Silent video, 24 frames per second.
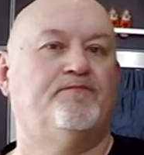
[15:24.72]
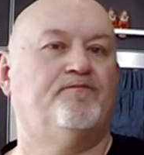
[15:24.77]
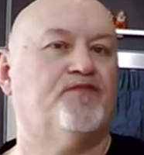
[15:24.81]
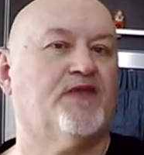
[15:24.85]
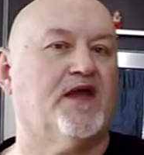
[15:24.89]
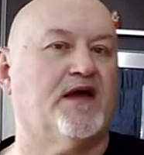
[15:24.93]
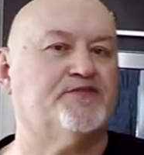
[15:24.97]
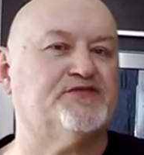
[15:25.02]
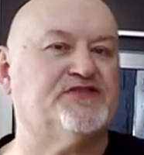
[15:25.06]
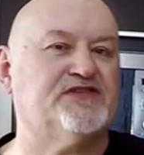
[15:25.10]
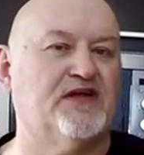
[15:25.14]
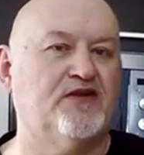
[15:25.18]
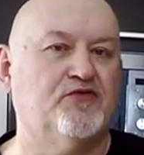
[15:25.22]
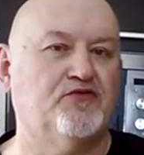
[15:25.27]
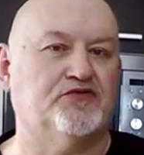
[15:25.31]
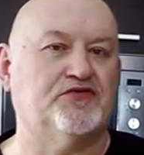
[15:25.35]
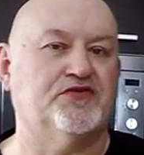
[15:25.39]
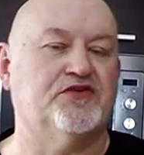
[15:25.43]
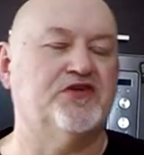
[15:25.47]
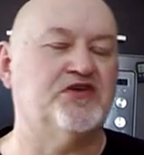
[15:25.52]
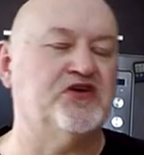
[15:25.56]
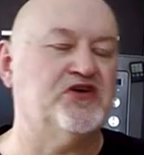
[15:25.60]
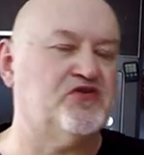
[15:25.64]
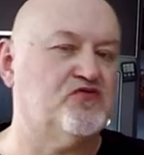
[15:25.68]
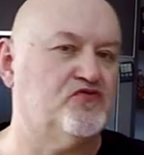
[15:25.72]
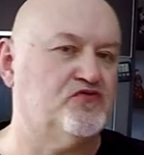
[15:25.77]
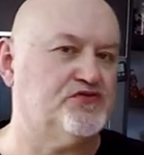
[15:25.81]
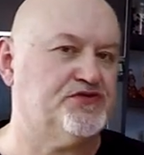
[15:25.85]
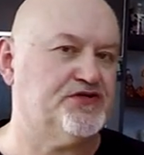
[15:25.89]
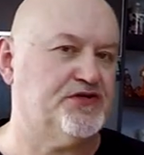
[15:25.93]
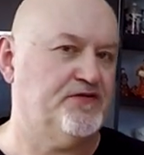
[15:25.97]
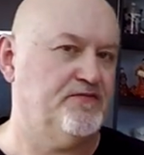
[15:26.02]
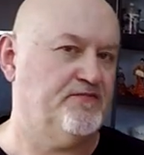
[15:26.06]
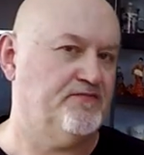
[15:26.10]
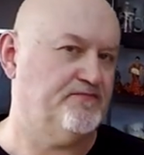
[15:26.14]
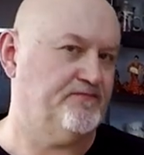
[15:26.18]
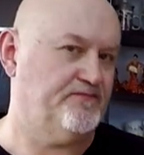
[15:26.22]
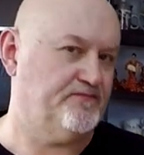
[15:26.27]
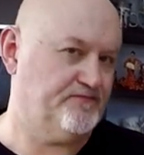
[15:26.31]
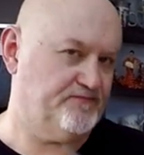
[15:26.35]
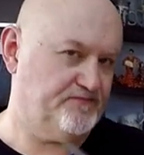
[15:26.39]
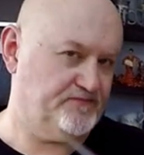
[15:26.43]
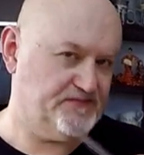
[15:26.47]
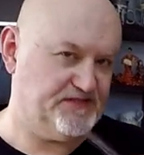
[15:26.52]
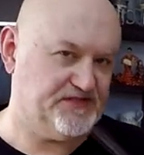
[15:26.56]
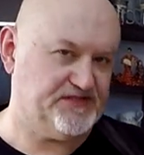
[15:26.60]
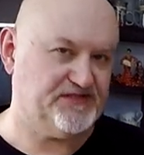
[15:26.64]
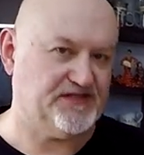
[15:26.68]
Абсолютно не хуже
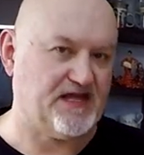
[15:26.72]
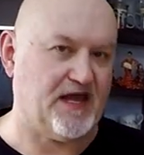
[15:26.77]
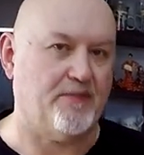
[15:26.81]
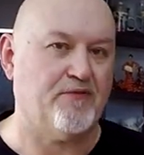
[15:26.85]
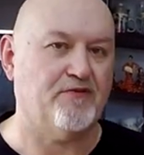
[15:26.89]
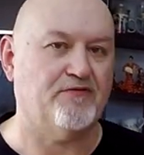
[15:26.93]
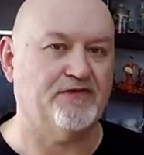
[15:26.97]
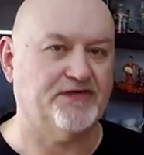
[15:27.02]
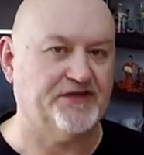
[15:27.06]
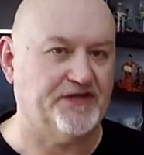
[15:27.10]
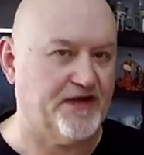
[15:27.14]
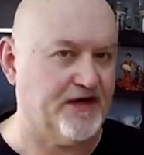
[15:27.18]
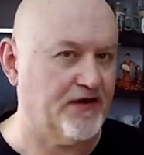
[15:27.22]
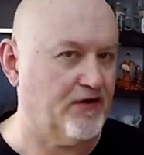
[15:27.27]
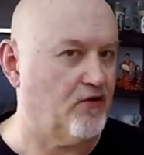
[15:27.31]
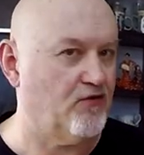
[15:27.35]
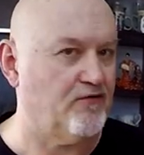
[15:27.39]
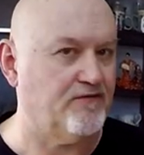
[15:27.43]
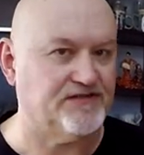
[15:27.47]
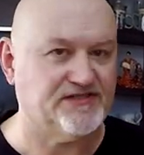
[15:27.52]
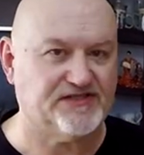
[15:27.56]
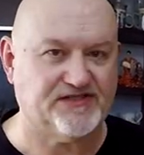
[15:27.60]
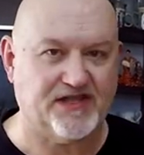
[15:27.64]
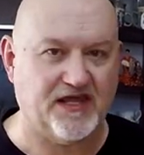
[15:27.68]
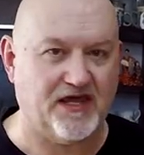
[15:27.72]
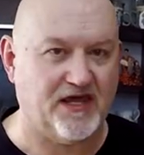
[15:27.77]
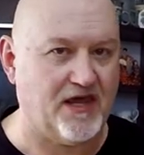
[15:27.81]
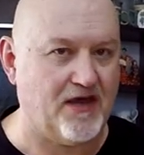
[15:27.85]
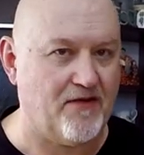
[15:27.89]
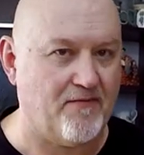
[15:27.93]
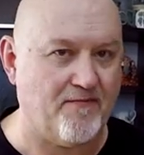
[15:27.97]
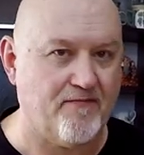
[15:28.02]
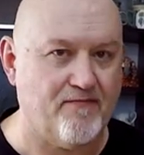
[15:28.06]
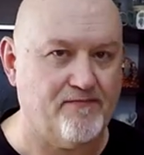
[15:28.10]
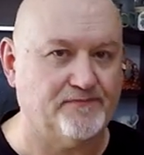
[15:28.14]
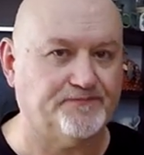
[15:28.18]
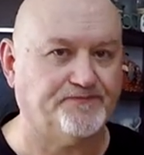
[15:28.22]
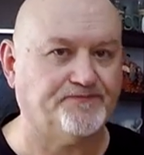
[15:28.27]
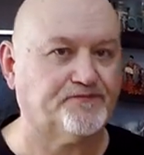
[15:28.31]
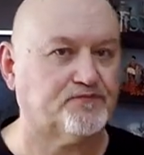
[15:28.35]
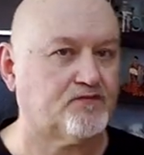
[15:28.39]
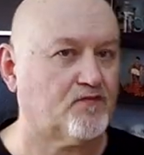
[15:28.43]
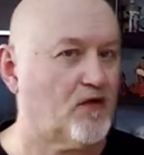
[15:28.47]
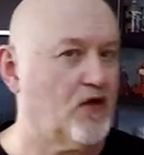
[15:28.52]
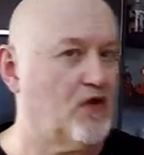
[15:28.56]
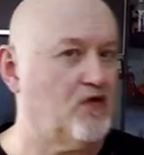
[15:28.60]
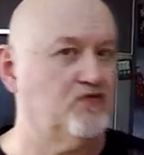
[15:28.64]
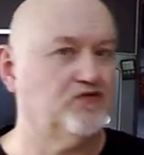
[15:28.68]
самого дорогого стейка.
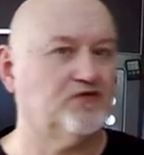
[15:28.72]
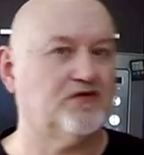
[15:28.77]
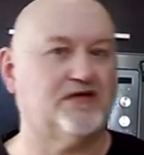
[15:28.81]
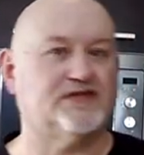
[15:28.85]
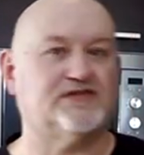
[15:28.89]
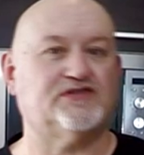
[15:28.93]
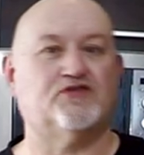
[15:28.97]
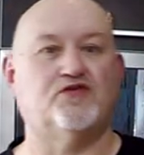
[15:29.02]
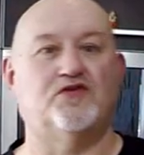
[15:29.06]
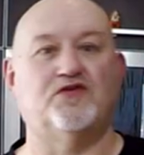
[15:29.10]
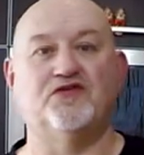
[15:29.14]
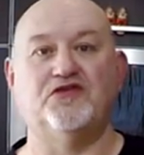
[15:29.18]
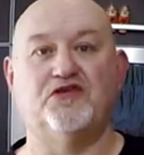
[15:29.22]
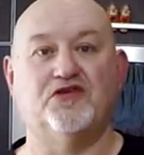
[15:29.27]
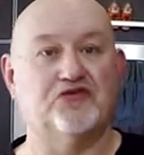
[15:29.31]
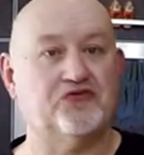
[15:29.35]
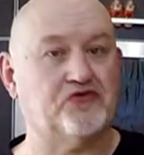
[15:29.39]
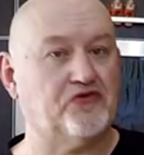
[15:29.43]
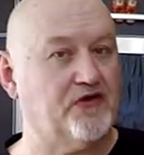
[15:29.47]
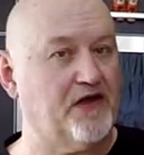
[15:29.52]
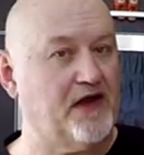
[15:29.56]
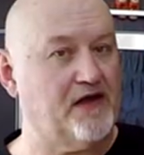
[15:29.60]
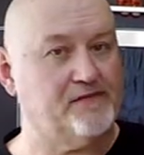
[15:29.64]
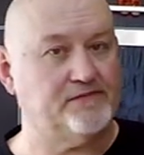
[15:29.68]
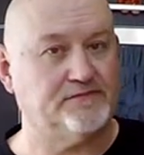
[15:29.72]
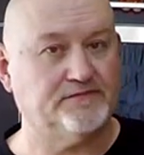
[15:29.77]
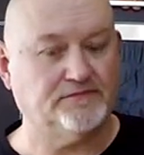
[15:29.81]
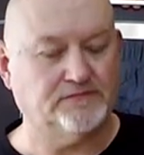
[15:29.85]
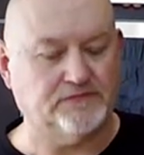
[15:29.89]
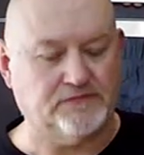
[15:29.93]
Утка стоит недорого.